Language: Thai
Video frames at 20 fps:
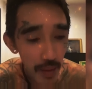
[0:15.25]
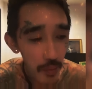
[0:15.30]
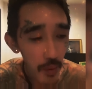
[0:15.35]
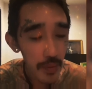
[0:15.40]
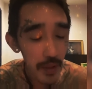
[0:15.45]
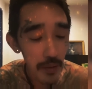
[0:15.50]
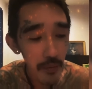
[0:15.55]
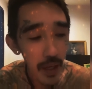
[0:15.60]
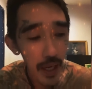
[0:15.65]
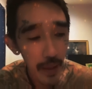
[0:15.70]
ผม
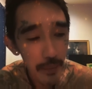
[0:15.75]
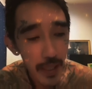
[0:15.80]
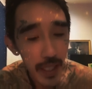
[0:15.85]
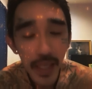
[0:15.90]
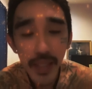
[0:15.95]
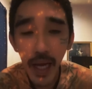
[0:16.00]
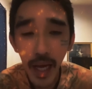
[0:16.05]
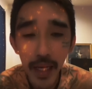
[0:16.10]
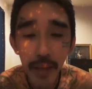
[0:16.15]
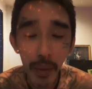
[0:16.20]
คิดว่าประเท
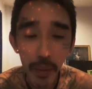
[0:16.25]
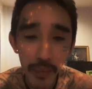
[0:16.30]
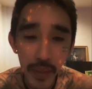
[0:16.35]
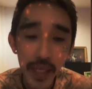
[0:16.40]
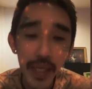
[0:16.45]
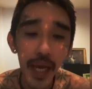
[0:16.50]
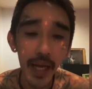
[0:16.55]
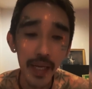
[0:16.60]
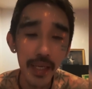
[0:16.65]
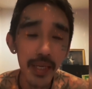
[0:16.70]
ศไทยมันมี
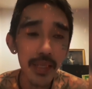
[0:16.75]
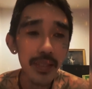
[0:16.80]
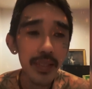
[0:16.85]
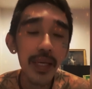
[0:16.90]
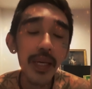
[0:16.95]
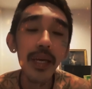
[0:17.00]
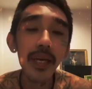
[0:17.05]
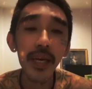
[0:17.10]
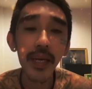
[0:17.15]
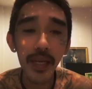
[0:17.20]
เด็ก
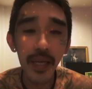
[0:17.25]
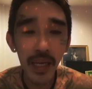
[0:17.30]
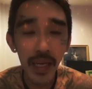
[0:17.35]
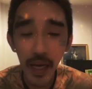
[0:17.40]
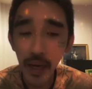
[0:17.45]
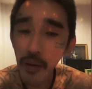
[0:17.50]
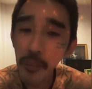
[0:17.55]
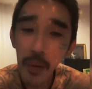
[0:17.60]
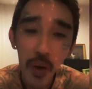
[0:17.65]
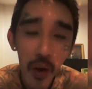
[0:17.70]
ที่
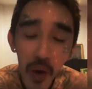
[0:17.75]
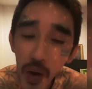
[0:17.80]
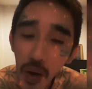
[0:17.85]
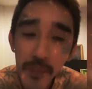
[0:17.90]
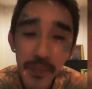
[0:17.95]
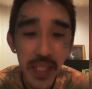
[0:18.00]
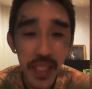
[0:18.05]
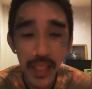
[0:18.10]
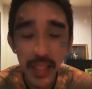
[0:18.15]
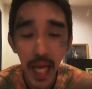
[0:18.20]
เขาพร้อม
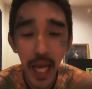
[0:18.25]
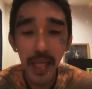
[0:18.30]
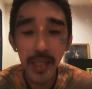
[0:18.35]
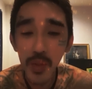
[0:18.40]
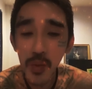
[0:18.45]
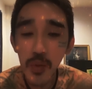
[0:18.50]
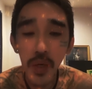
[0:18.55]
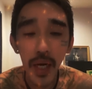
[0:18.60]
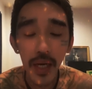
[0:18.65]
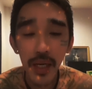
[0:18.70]
ที่จะแต่ง
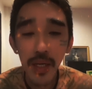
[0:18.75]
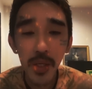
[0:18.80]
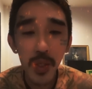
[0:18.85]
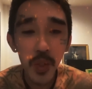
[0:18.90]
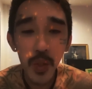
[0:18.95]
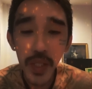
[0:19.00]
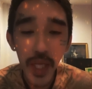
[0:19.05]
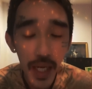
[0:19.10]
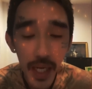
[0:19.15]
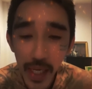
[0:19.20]
ตัว
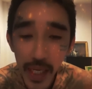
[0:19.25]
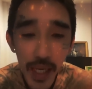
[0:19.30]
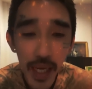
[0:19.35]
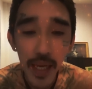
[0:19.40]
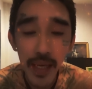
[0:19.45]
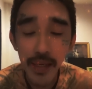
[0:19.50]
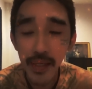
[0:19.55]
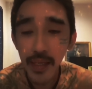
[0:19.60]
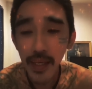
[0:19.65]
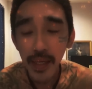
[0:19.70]
ชุดนักเรียน